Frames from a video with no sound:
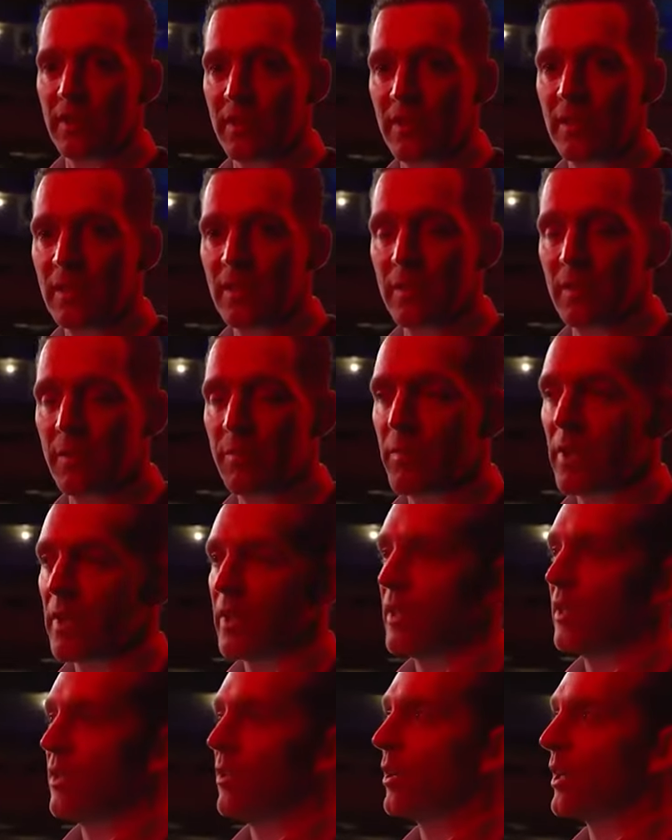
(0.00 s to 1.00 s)
existe,
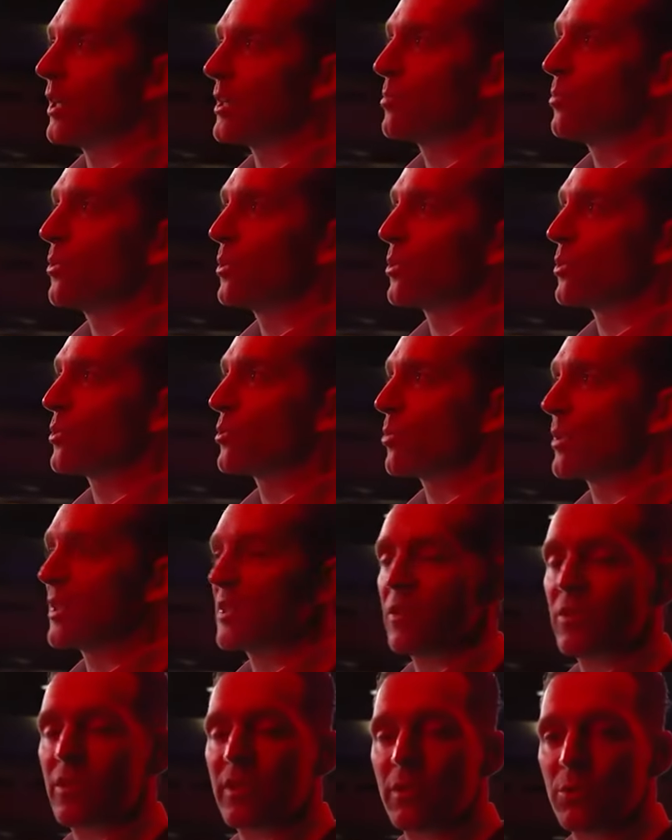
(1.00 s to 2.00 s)
il en reste plus que
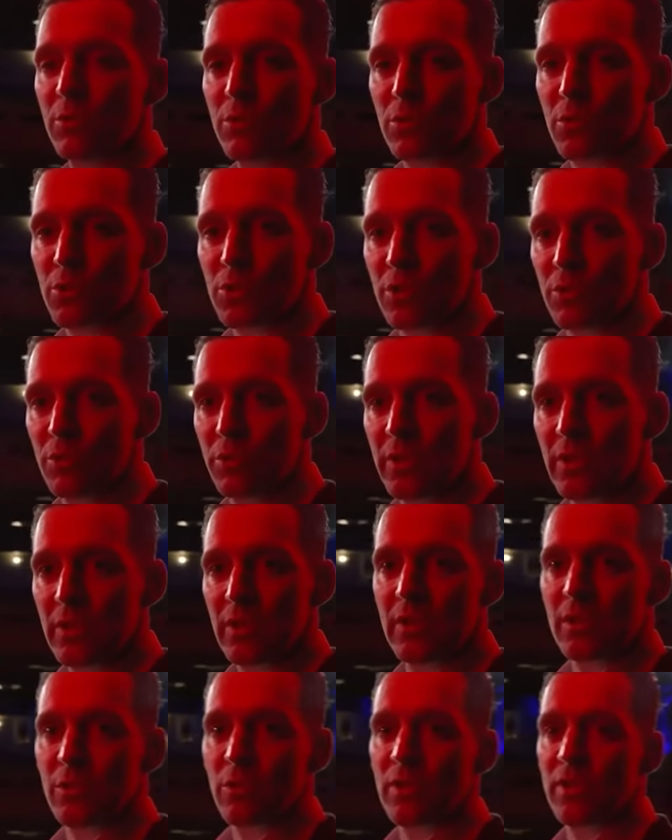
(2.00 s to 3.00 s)
71 aujourd'hui.
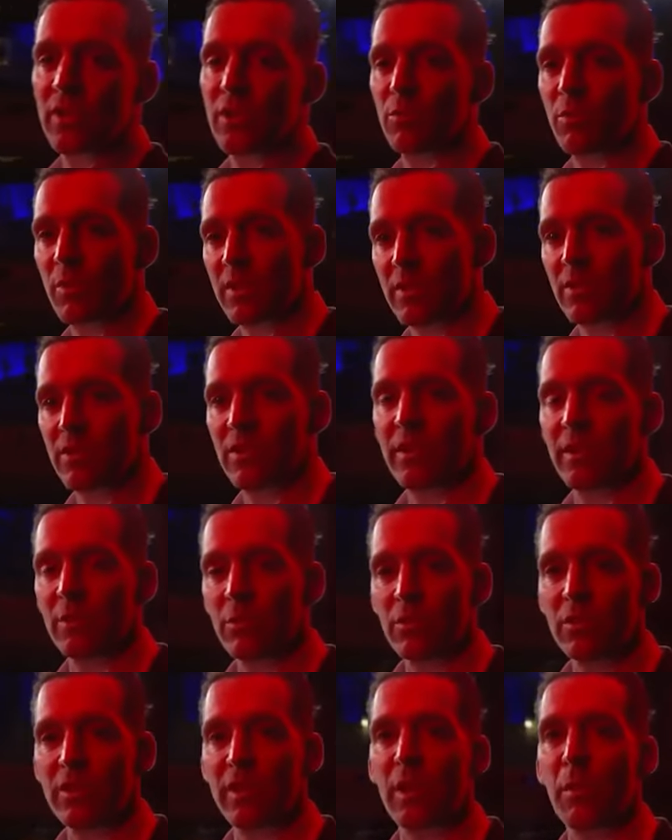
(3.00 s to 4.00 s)
Et sur les
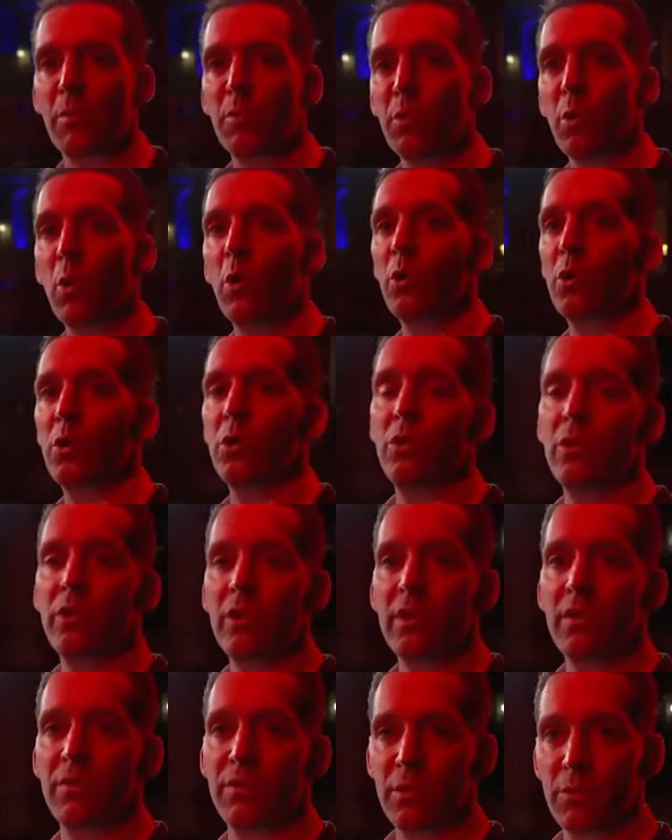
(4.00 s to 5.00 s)
71, il n'y en a plus
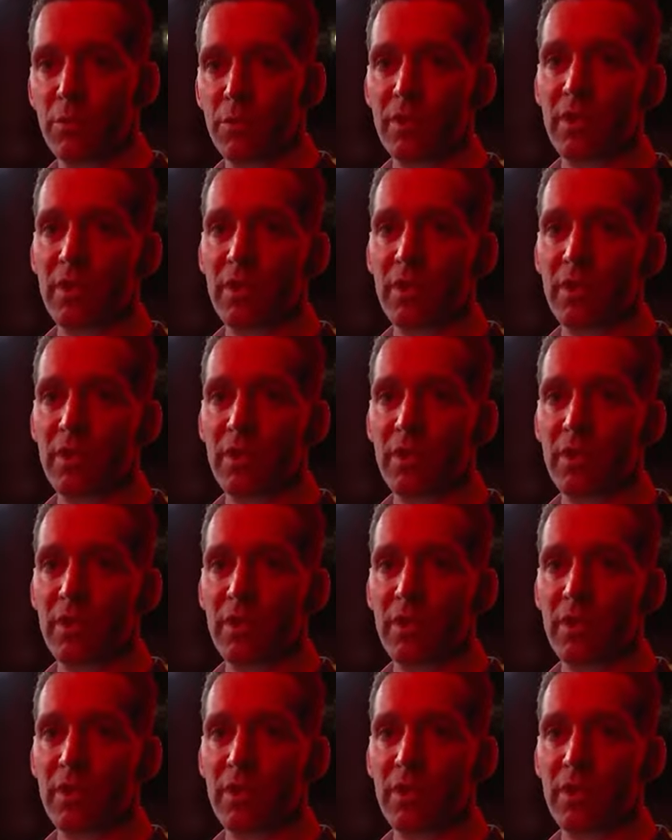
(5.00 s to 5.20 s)
aucune qui fait du